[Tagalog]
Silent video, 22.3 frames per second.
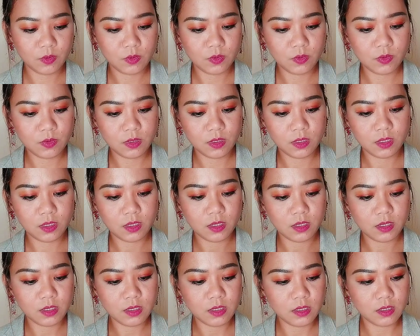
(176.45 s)

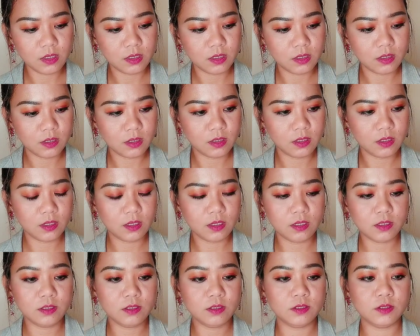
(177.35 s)
Okay.
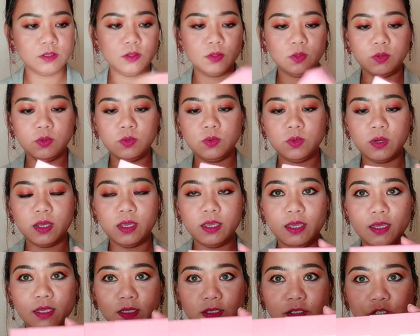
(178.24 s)
And so,
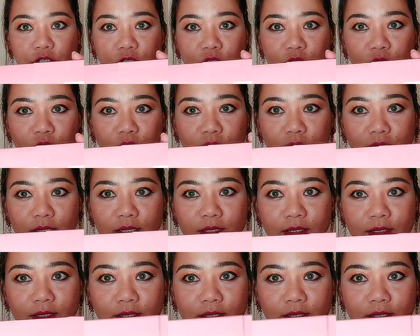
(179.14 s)
ayan siya.